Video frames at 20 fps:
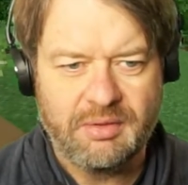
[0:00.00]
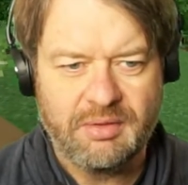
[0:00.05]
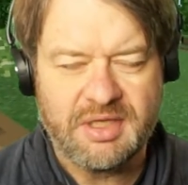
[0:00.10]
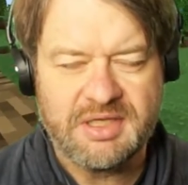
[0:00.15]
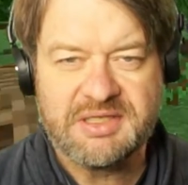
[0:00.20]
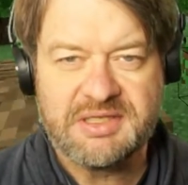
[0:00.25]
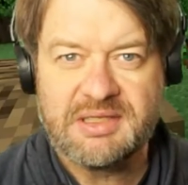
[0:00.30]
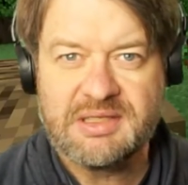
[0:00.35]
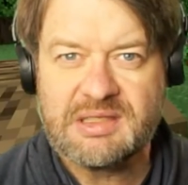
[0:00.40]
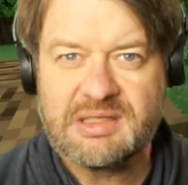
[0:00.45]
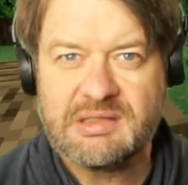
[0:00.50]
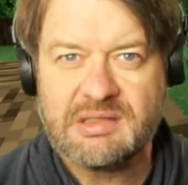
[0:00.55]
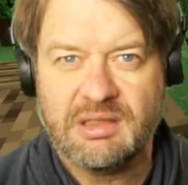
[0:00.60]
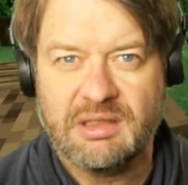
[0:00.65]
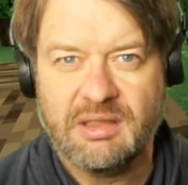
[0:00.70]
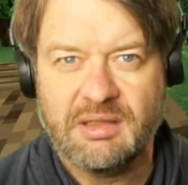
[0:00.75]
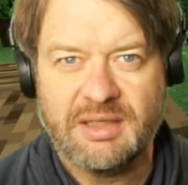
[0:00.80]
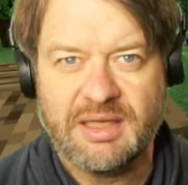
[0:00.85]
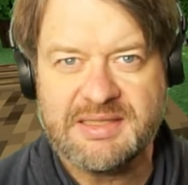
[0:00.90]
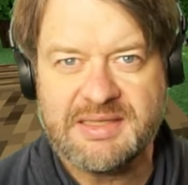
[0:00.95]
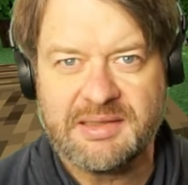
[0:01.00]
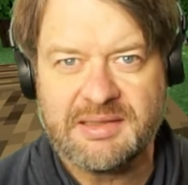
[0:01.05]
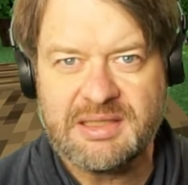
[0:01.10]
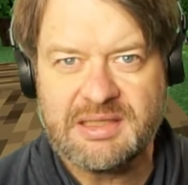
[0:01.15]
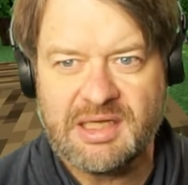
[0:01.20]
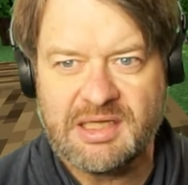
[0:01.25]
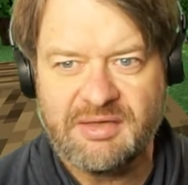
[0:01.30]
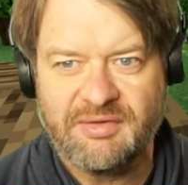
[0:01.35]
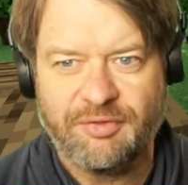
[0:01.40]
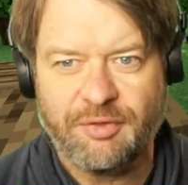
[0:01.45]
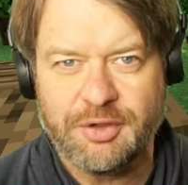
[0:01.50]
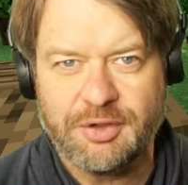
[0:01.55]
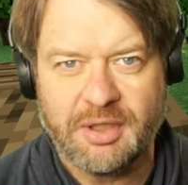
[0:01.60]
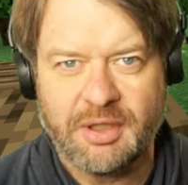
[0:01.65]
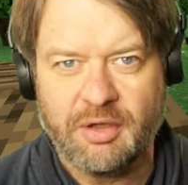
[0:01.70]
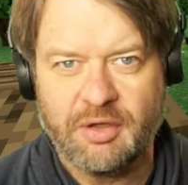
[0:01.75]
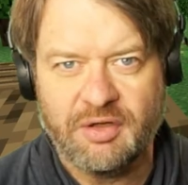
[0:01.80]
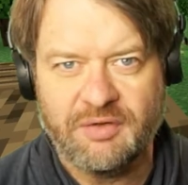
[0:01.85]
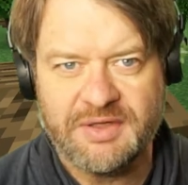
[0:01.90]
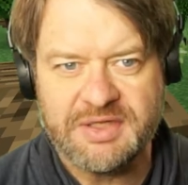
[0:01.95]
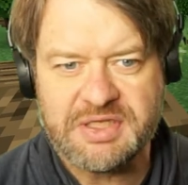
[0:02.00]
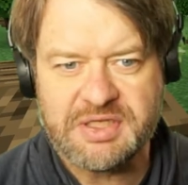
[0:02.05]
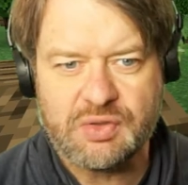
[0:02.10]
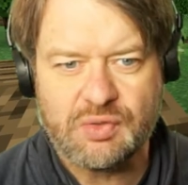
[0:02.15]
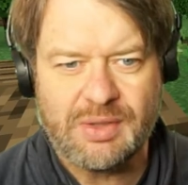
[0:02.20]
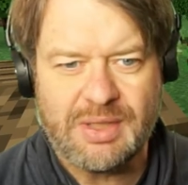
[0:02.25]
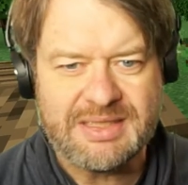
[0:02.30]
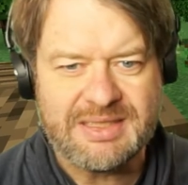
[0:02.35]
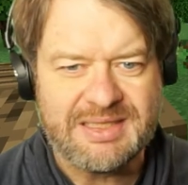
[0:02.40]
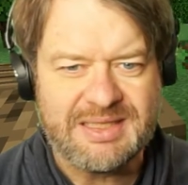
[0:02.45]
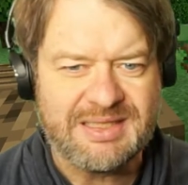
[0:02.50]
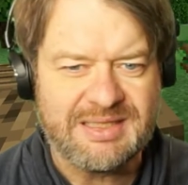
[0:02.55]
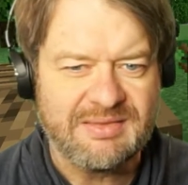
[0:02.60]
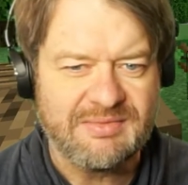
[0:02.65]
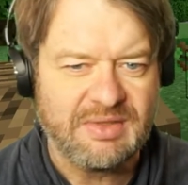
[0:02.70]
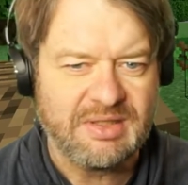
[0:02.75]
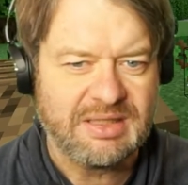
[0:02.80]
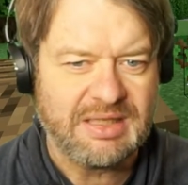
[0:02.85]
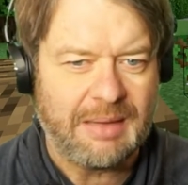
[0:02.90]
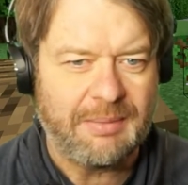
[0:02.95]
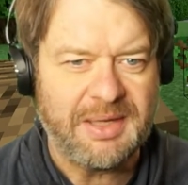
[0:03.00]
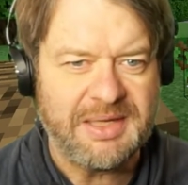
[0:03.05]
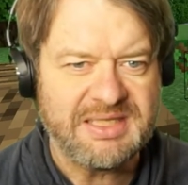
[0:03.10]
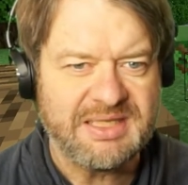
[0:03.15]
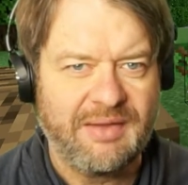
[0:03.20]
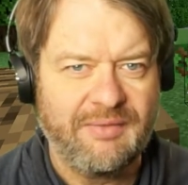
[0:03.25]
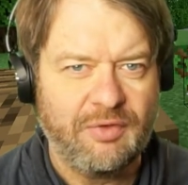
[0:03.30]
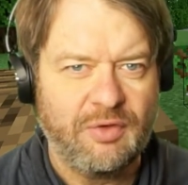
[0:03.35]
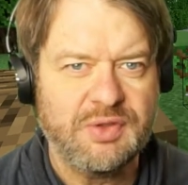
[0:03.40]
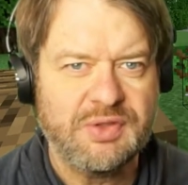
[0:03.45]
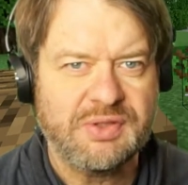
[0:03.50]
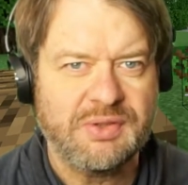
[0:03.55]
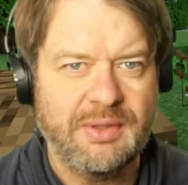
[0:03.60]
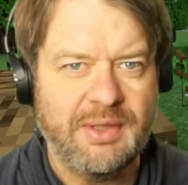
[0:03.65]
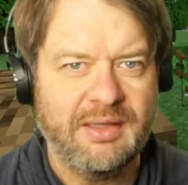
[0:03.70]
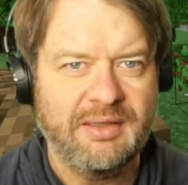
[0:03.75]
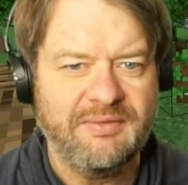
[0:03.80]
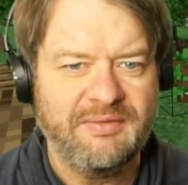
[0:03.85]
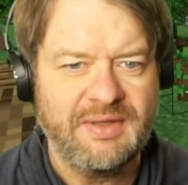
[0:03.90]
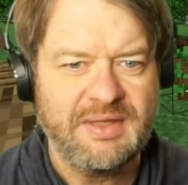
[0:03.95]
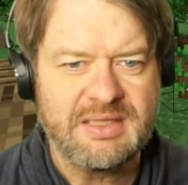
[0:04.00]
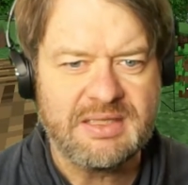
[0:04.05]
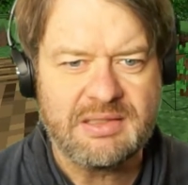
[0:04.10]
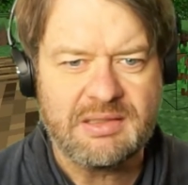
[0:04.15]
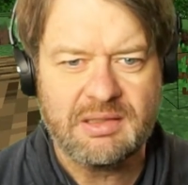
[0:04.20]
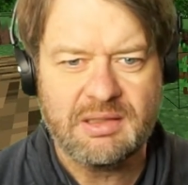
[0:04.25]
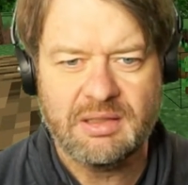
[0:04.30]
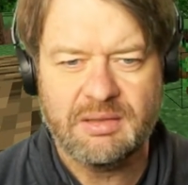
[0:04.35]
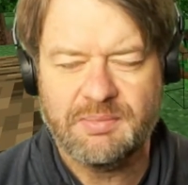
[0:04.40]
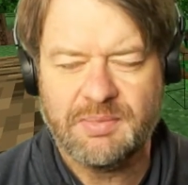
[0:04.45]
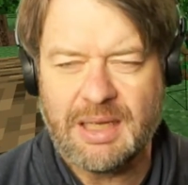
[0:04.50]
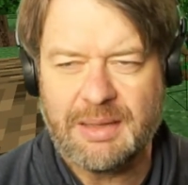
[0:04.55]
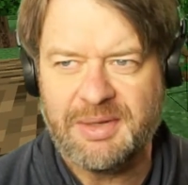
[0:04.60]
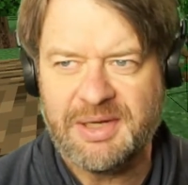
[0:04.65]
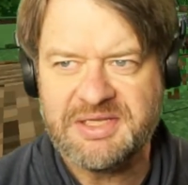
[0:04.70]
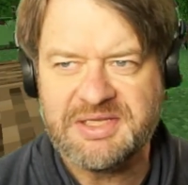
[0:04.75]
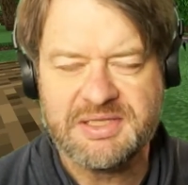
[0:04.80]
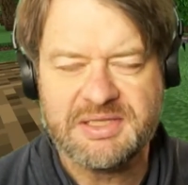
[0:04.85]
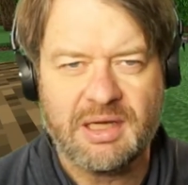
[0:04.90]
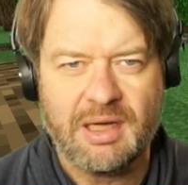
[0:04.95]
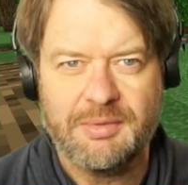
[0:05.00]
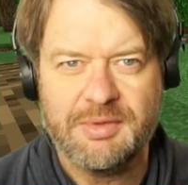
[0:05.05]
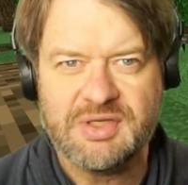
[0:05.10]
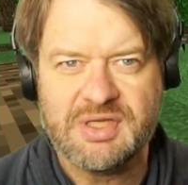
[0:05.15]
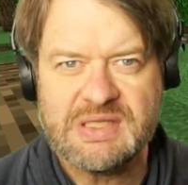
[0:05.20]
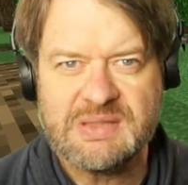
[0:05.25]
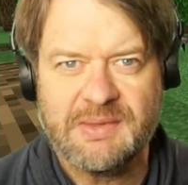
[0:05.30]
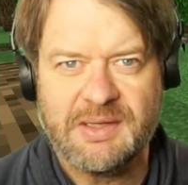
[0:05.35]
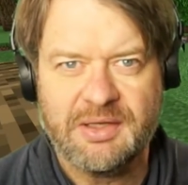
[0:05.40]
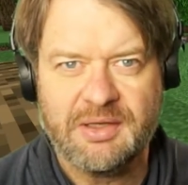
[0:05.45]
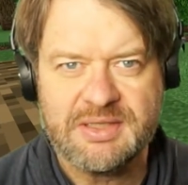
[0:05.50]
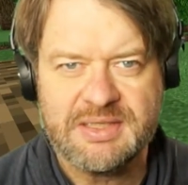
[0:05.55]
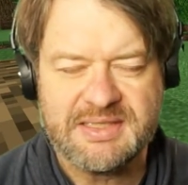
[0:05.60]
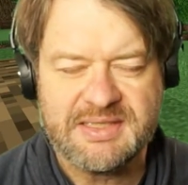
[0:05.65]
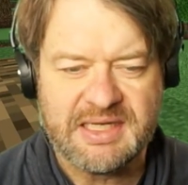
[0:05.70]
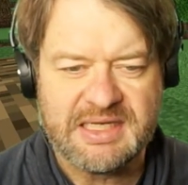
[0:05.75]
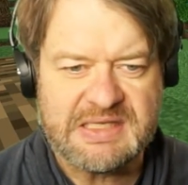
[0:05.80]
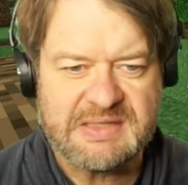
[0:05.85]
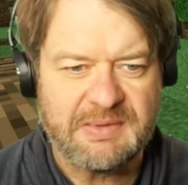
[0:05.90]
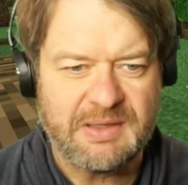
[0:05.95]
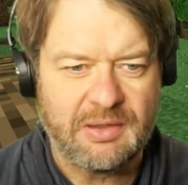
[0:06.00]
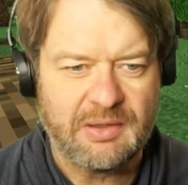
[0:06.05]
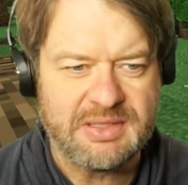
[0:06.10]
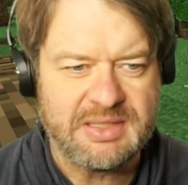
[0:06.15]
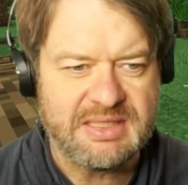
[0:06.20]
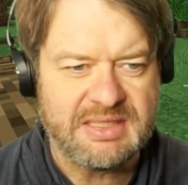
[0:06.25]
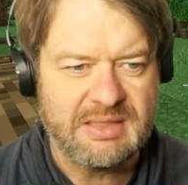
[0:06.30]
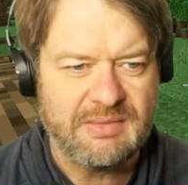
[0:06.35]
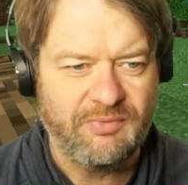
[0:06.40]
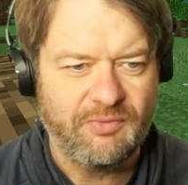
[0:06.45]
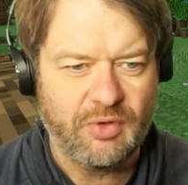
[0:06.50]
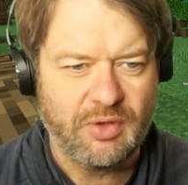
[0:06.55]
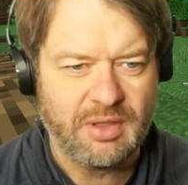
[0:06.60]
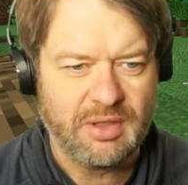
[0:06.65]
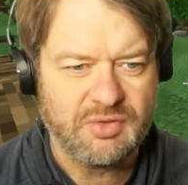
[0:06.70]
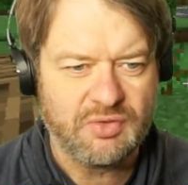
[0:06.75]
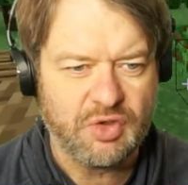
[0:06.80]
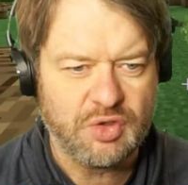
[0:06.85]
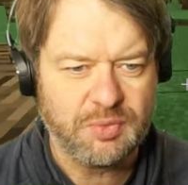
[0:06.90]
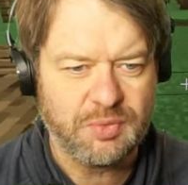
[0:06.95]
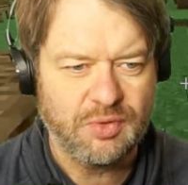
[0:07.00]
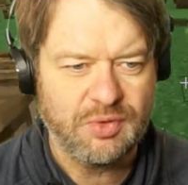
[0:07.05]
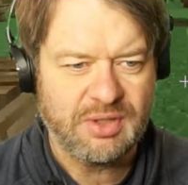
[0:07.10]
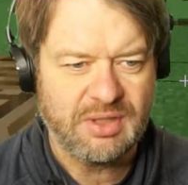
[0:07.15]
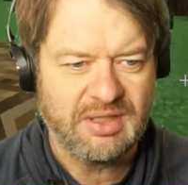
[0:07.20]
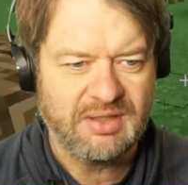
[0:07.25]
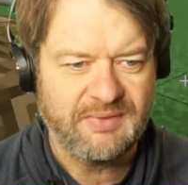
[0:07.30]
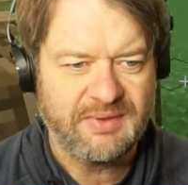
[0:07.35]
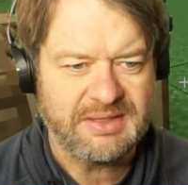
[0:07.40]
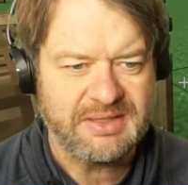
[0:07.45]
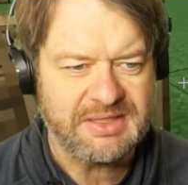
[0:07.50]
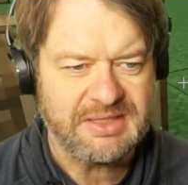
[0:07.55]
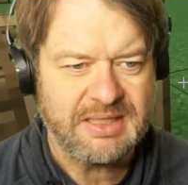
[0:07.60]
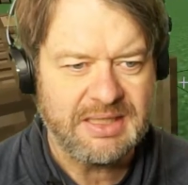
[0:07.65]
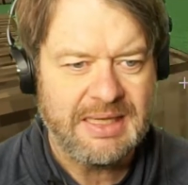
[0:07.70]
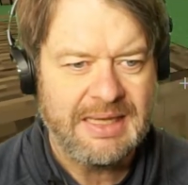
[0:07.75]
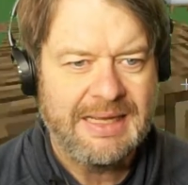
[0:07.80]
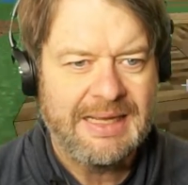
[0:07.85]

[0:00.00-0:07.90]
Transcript: Das ist, äh, da sage ich gleich in Fortnite auch noch was zu. Das ist damals revolutionär gewesen. Äh, damals ist, glaube ich, so 2006, 2007 wurde das ursprünglich entwickelt.